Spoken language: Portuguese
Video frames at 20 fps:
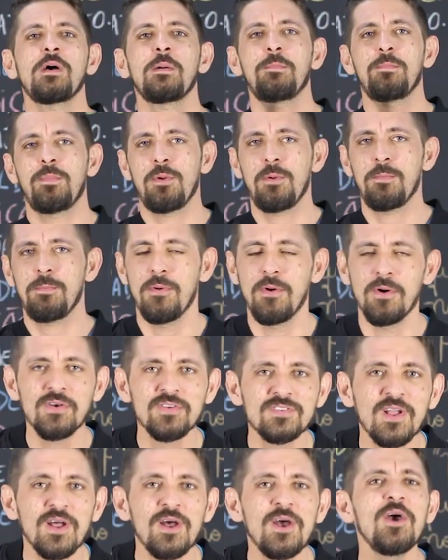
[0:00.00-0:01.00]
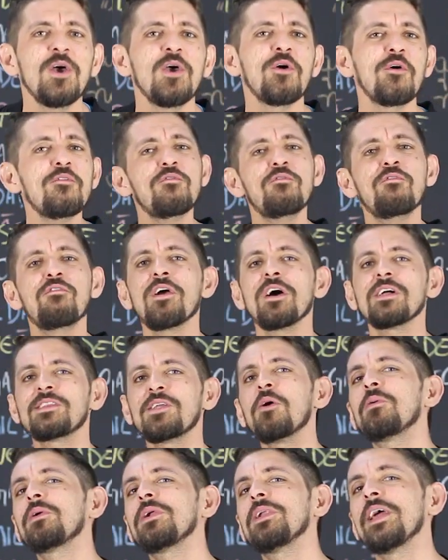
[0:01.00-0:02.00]
a proposta, eu fui
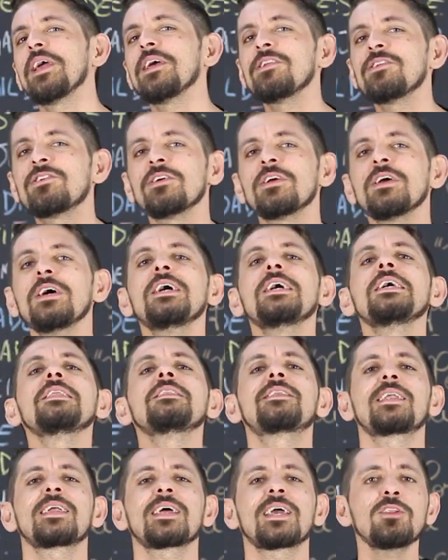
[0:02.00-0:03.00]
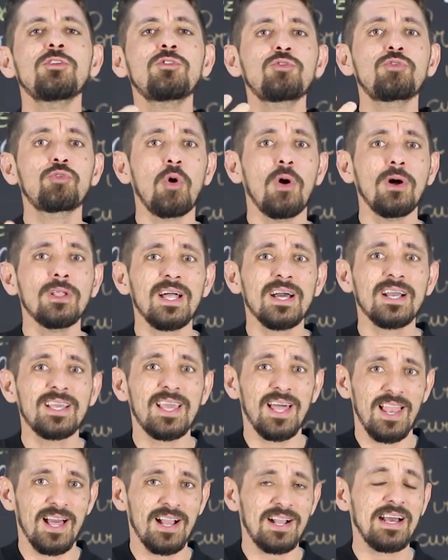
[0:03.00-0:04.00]
até o cliente, entreguei toda
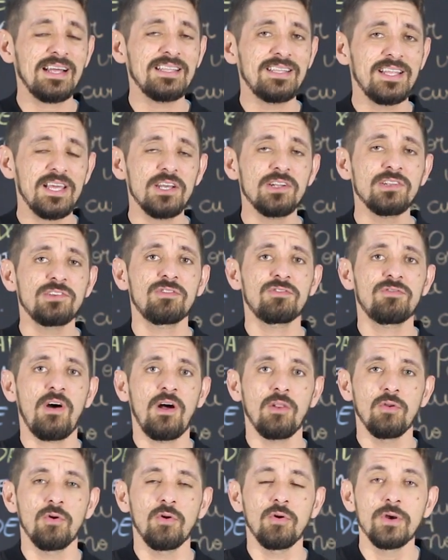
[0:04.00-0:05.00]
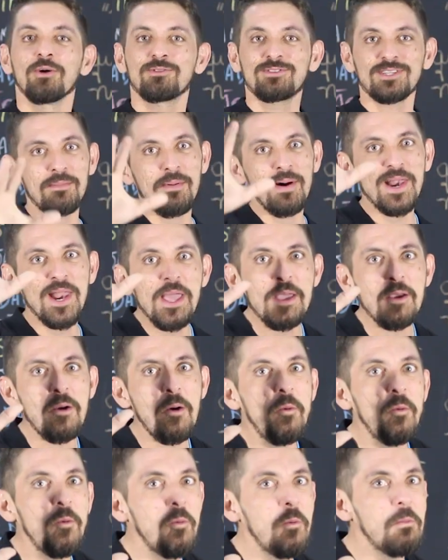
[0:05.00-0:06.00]
aquela cadeia de valor, eu trabalhei
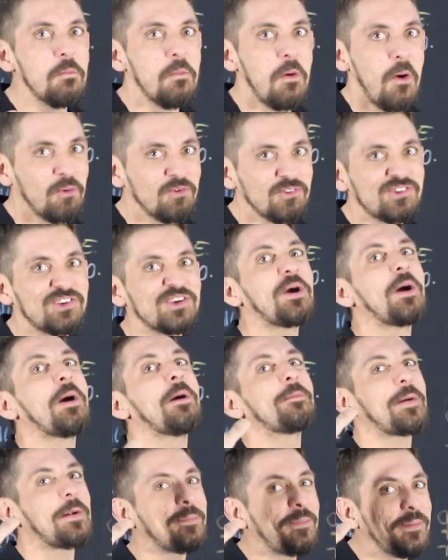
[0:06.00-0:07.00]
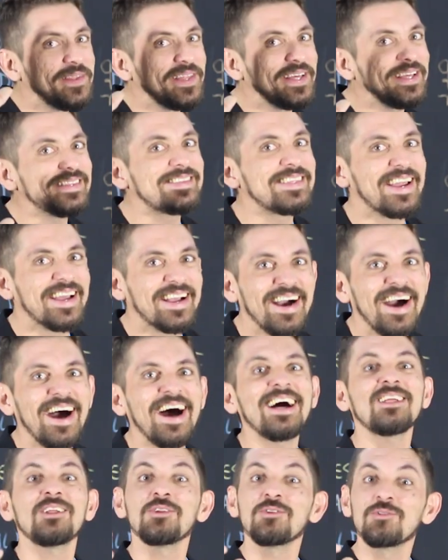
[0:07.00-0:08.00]
um monte para poder
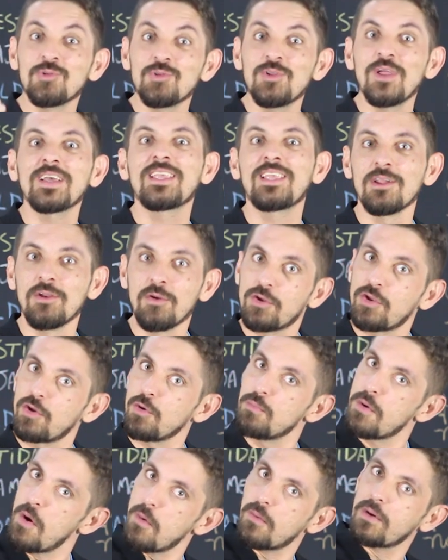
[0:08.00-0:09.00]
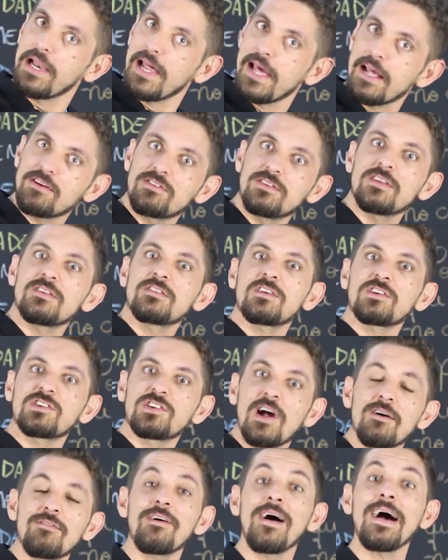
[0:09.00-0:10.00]
entregar tudo aquilo que o meu cliente
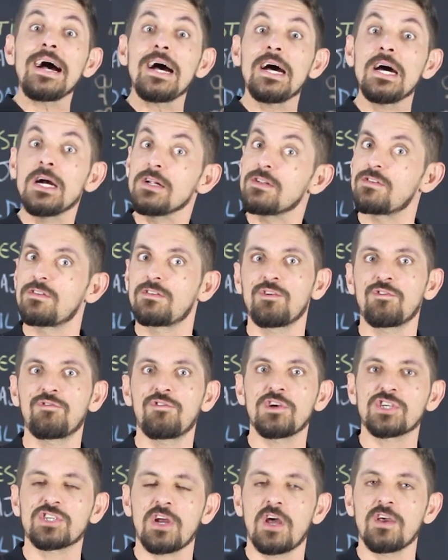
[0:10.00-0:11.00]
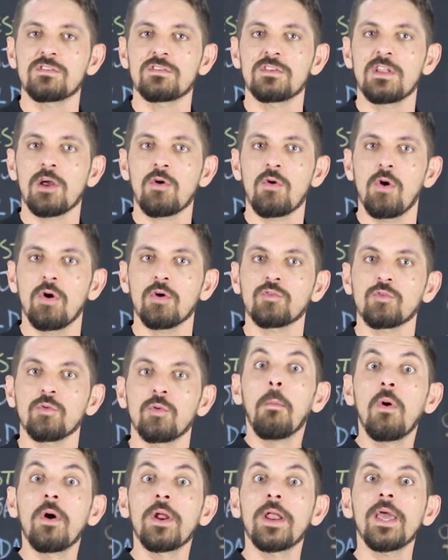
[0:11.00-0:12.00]
desejava antes de fechar esse negócio.
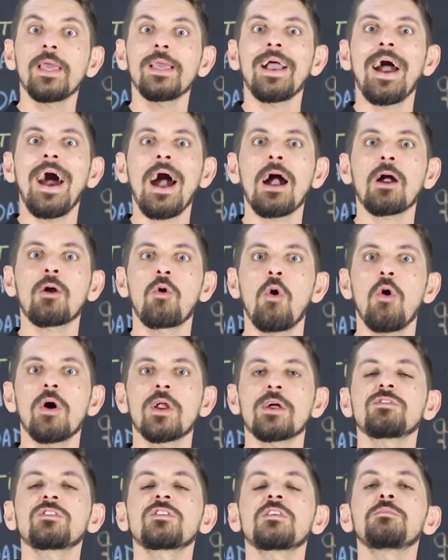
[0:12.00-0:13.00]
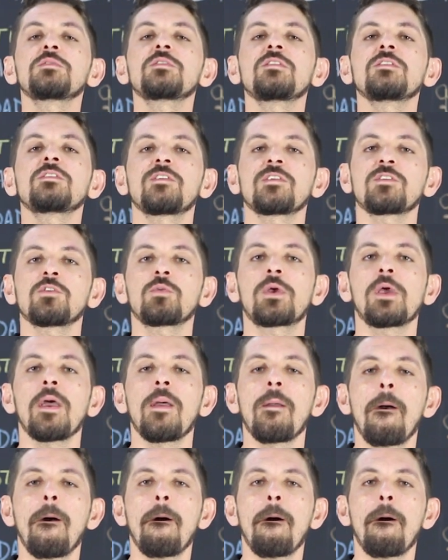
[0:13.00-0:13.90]
Porém, agora você precisa fazer o quê?